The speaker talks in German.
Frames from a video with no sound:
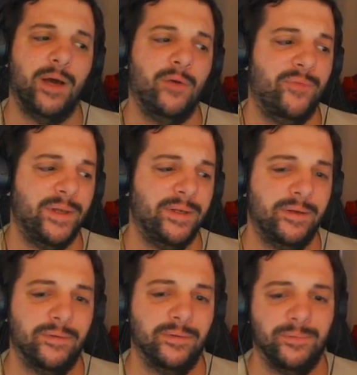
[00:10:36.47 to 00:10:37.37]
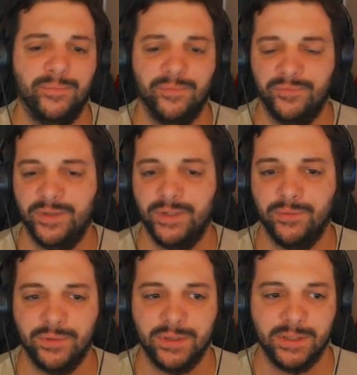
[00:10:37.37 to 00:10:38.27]
aufwendige
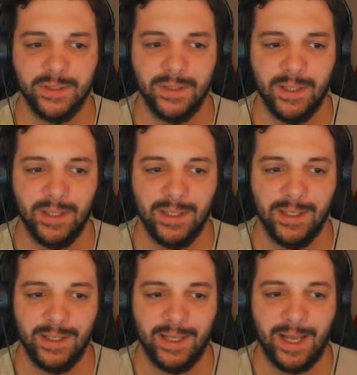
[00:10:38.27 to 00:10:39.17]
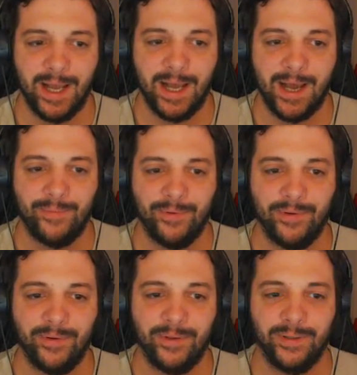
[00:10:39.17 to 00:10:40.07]
Videos.
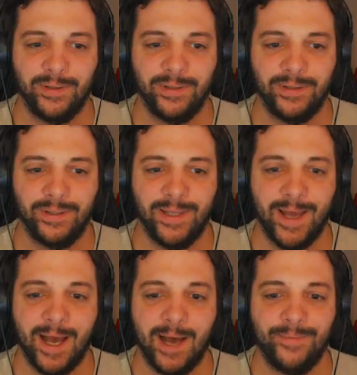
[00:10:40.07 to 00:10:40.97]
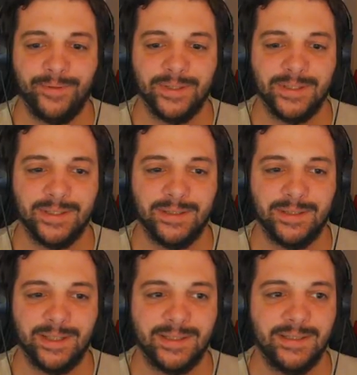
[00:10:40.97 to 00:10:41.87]
Aber da hapert es
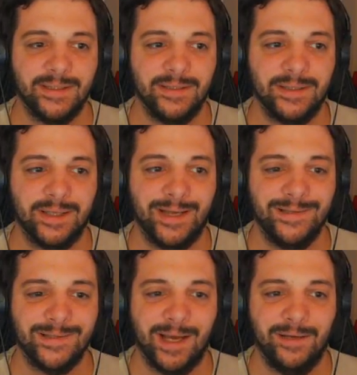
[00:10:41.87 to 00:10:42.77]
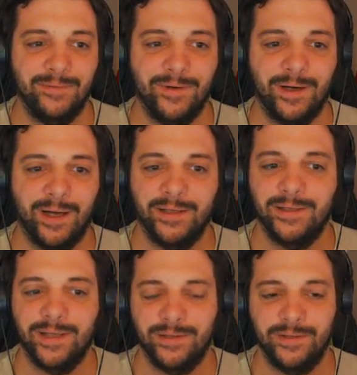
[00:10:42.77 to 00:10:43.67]
tatsächlich ganz einfach an der
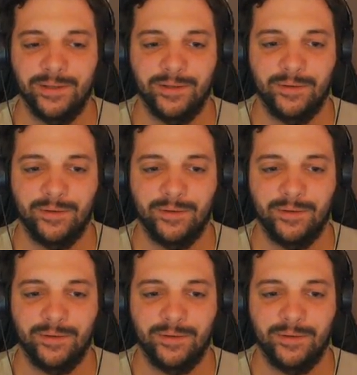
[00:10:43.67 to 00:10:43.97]
Technik.